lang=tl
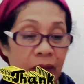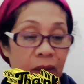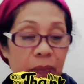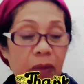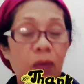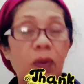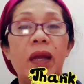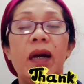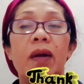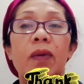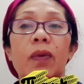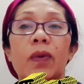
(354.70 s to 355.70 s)
Pag wala
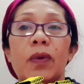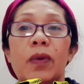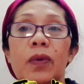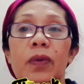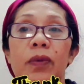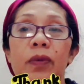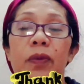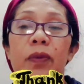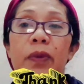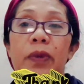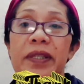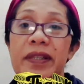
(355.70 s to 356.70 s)
akong
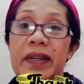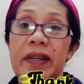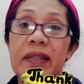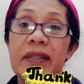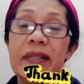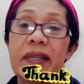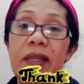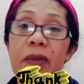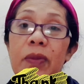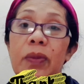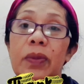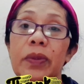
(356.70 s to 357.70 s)
residence
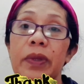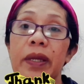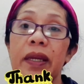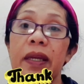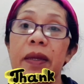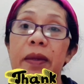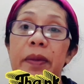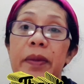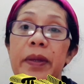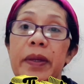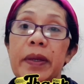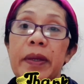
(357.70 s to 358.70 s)
dito,
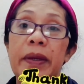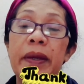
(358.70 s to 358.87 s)
eh,